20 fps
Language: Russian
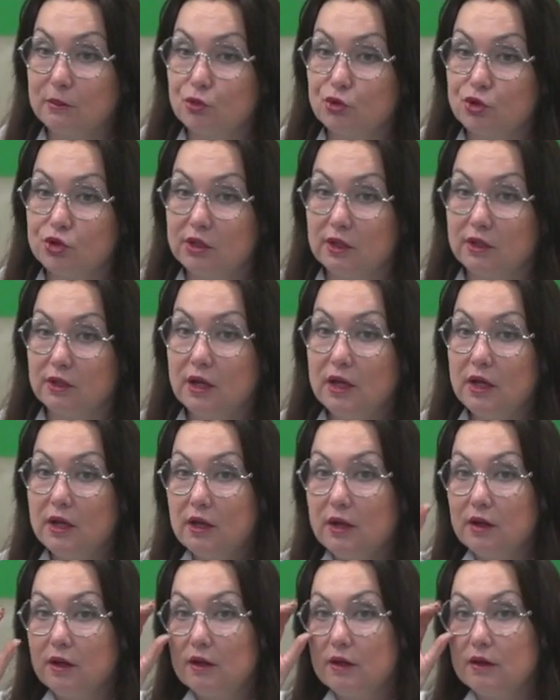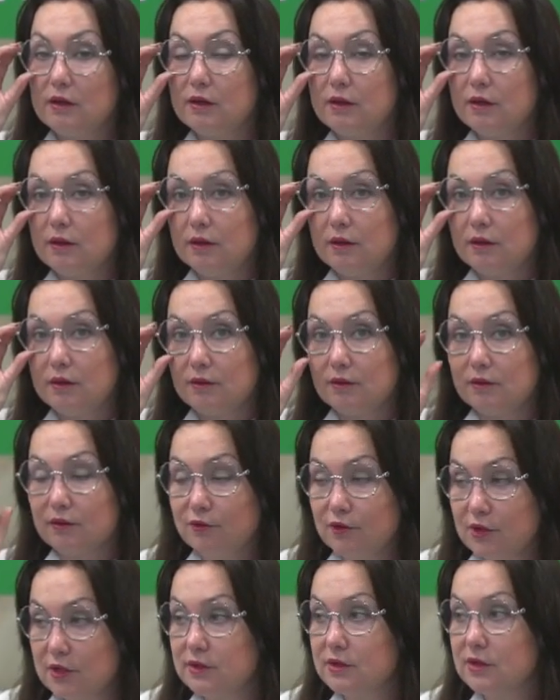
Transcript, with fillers: что э, вы